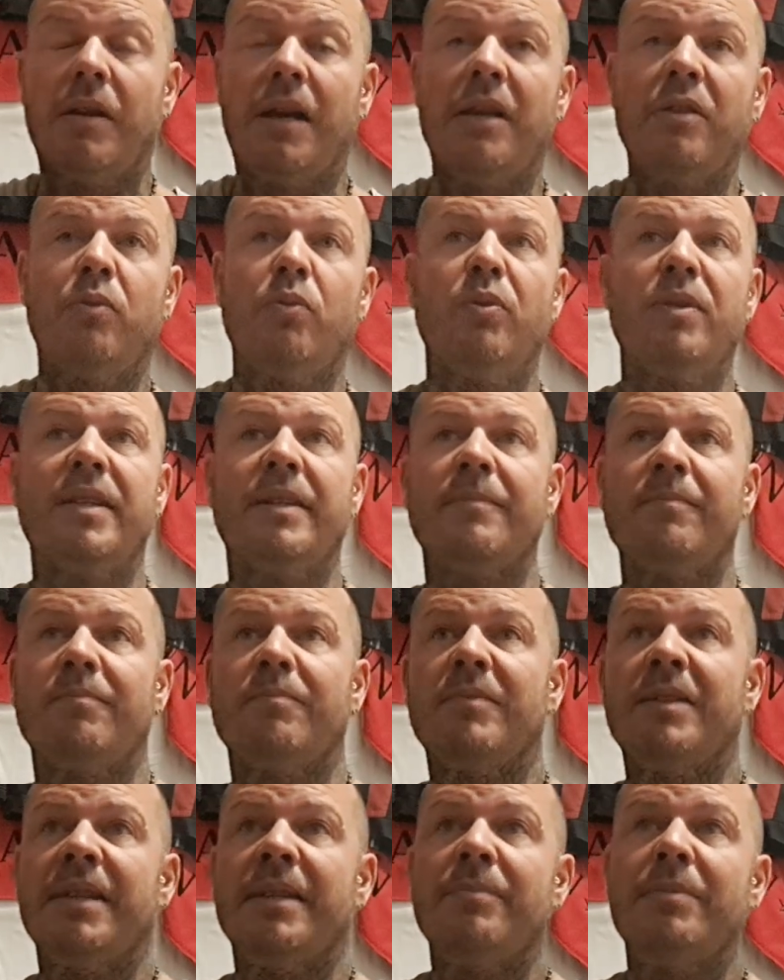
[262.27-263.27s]
Alcuni
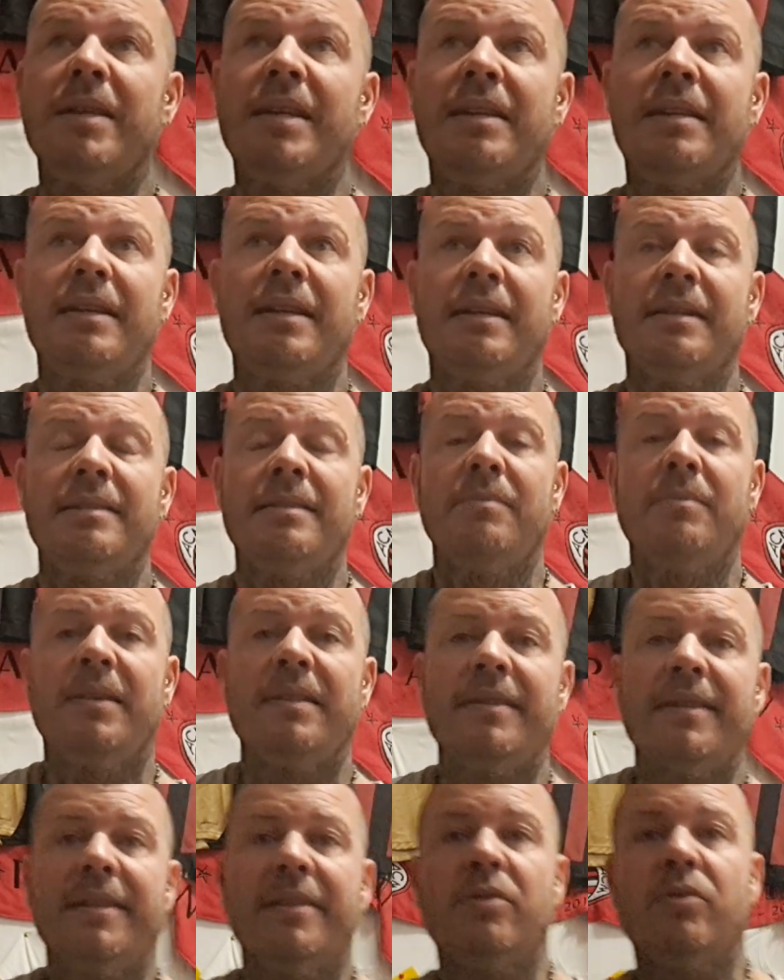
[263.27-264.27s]
dei miei ragazzi mi
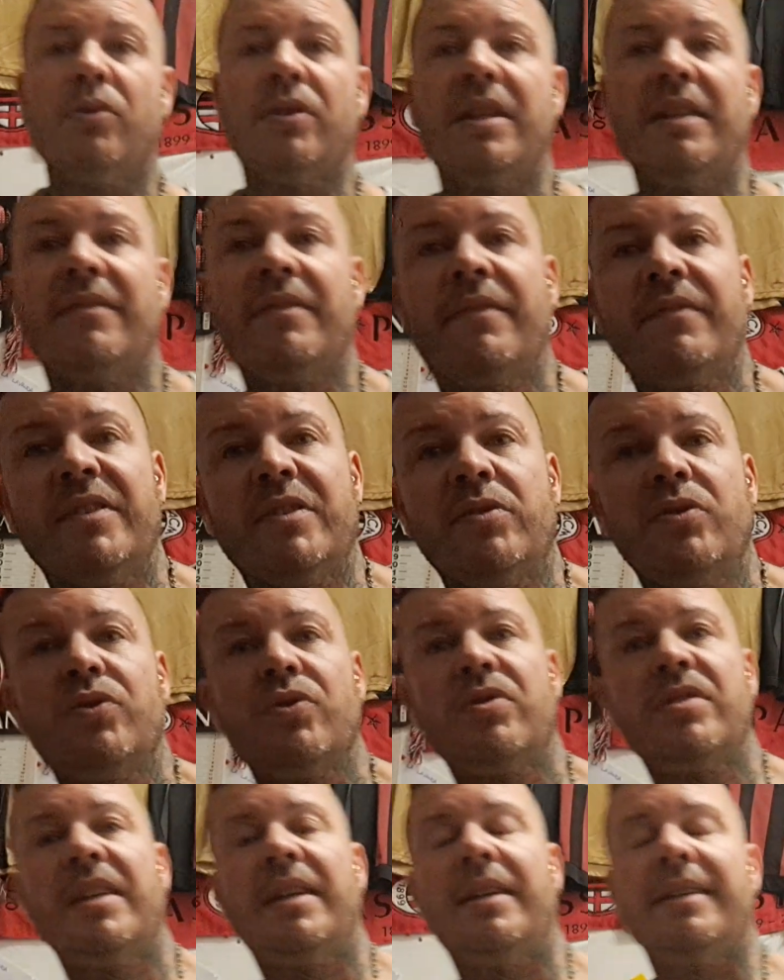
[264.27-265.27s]
hanno detto che l'avevano visto
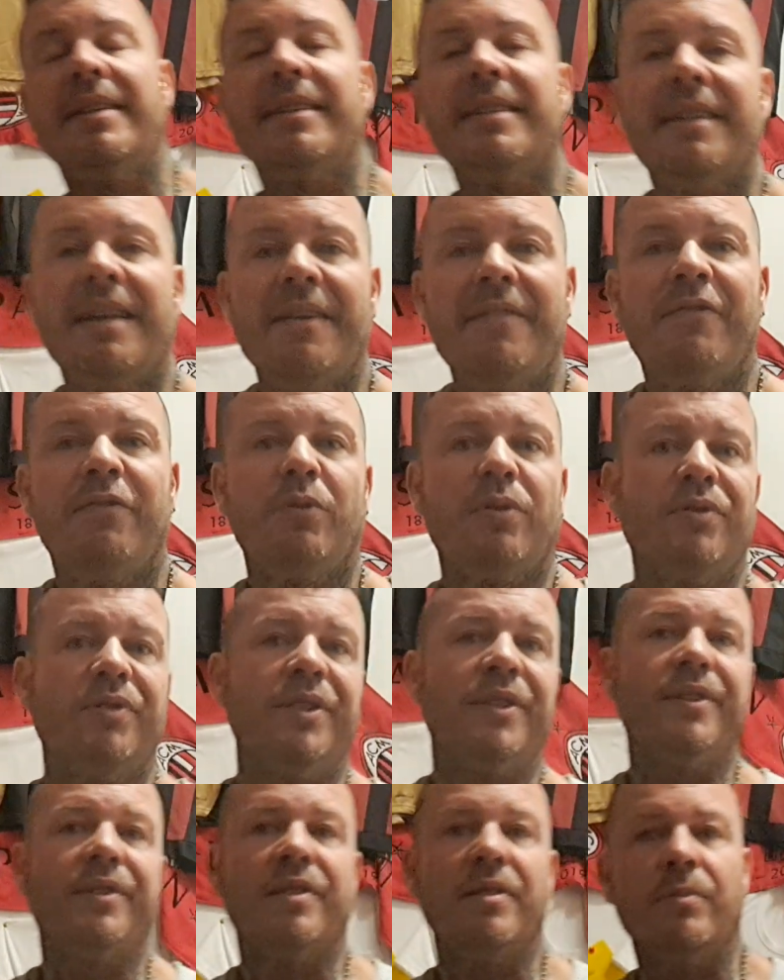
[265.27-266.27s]
giocare che è
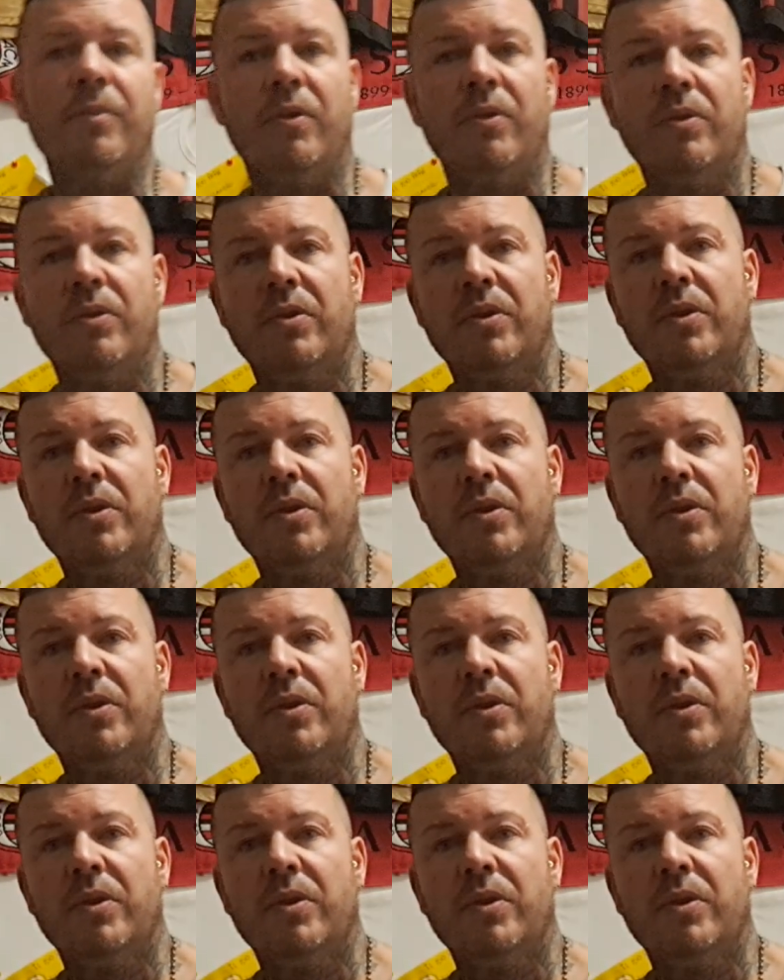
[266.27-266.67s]
fortissimo.